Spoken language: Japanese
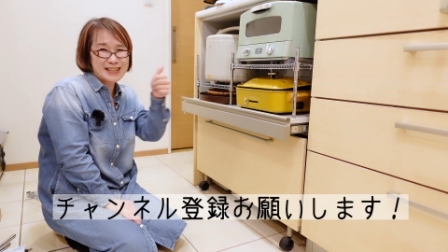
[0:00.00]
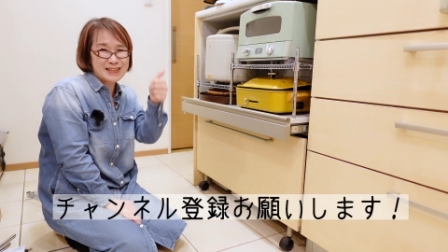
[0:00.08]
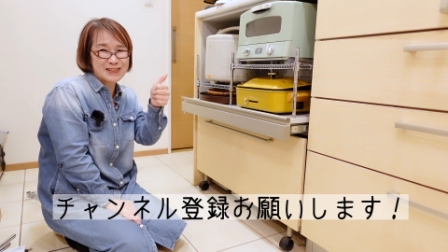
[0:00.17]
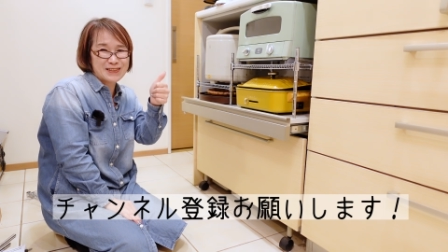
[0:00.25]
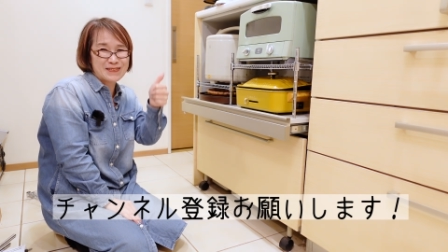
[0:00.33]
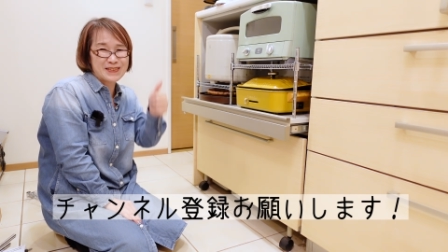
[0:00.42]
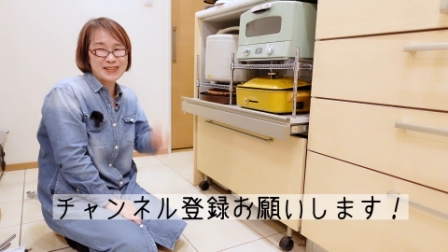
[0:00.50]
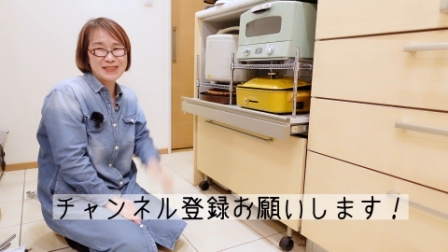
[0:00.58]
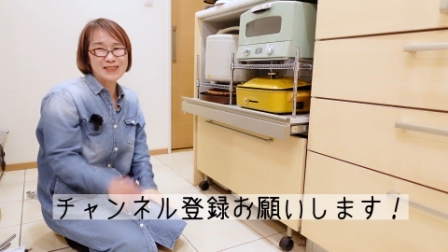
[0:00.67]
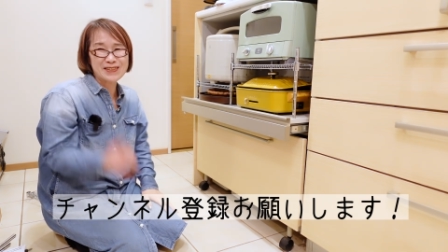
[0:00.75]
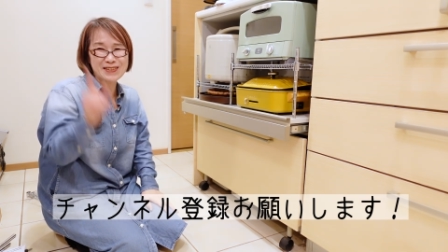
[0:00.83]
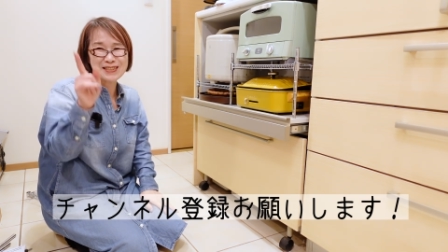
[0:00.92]
グッドマーク
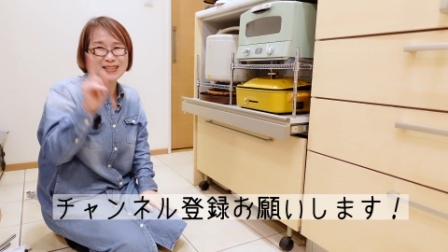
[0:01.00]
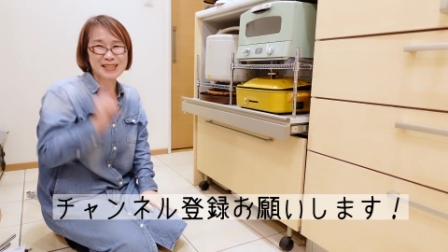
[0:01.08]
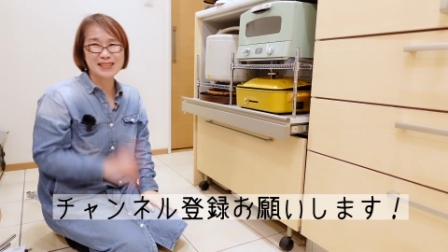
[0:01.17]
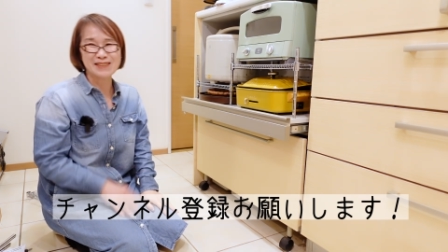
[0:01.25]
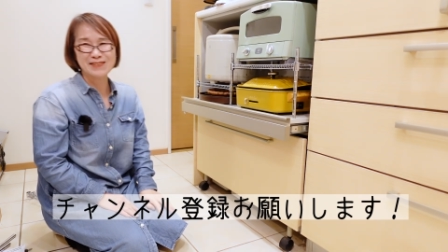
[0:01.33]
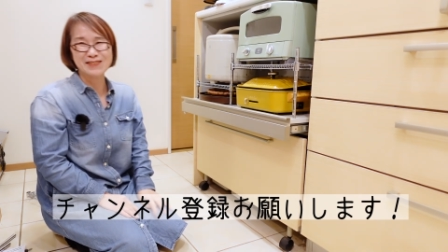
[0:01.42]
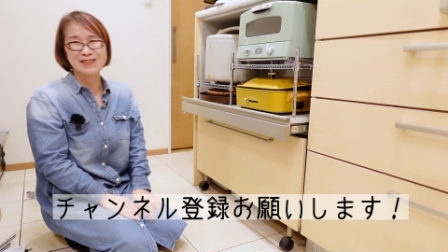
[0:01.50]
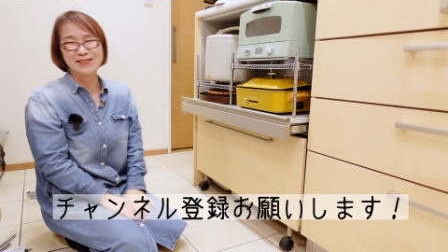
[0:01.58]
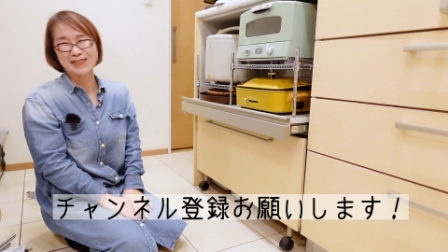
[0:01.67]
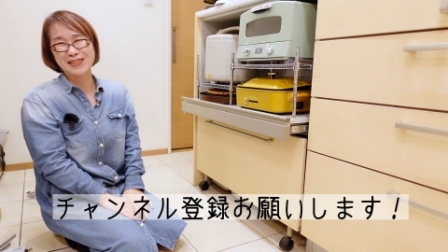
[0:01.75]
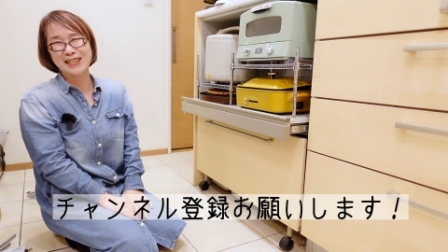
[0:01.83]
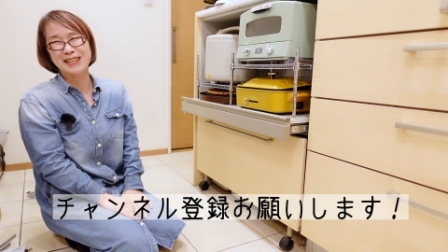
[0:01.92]
とチャンネル登
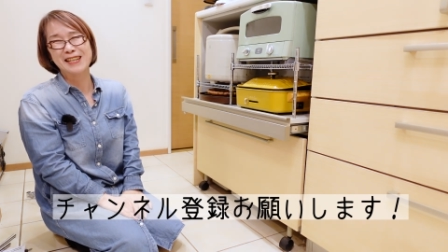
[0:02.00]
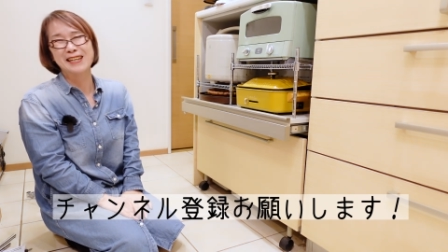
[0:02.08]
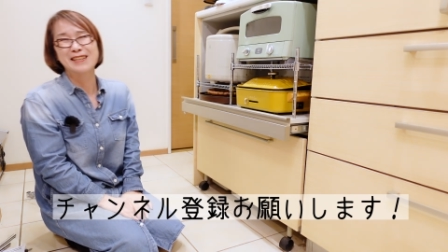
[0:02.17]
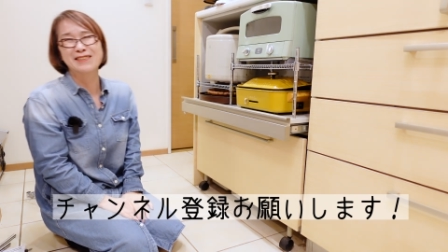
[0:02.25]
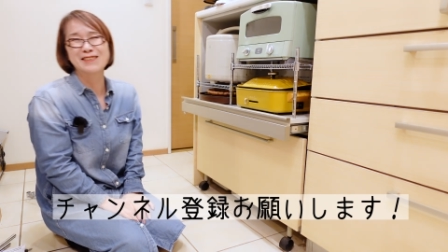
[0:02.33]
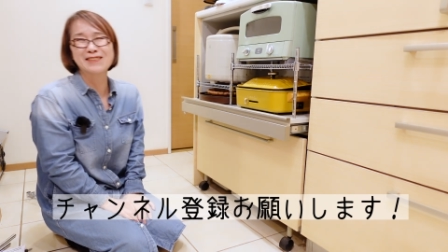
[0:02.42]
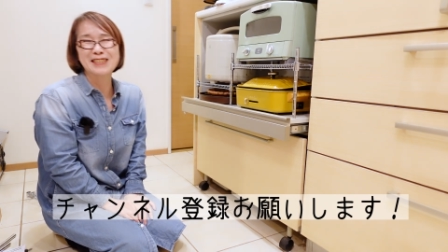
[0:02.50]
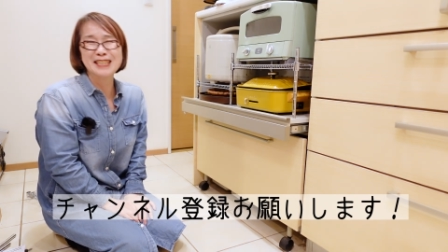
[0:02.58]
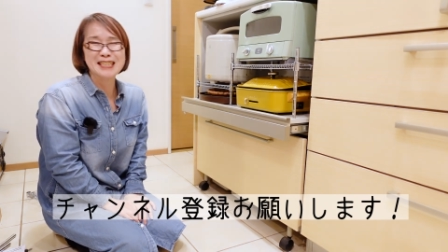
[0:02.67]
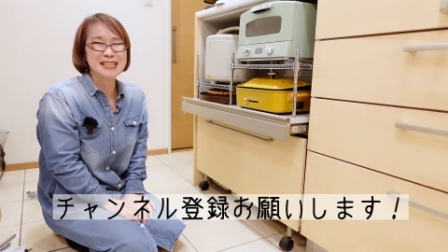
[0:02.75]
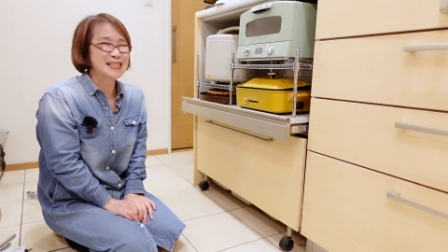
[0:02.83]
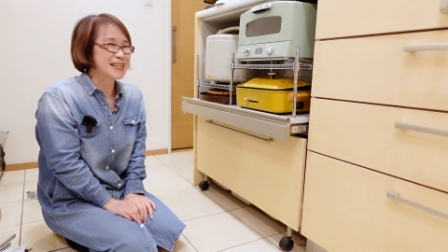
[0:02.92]
録していただけると
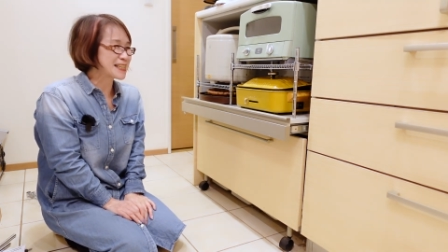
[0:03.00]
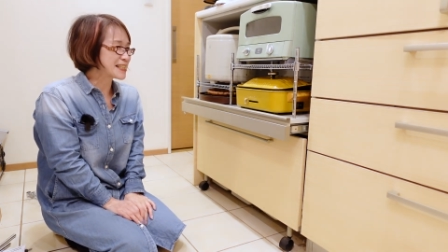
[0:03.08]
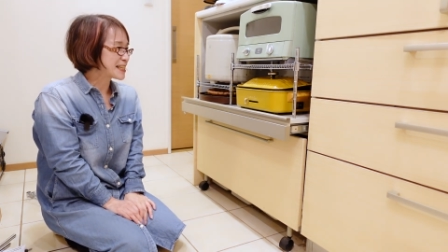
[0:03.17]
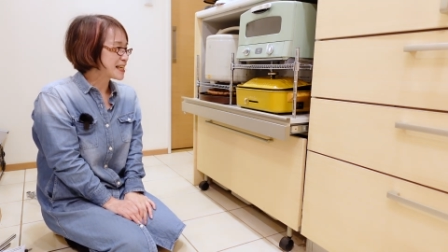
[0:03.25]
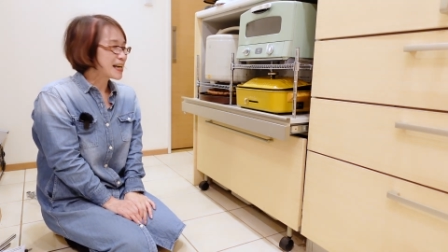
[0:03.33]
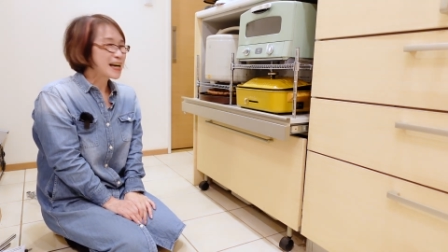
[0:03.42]
嬉しいです。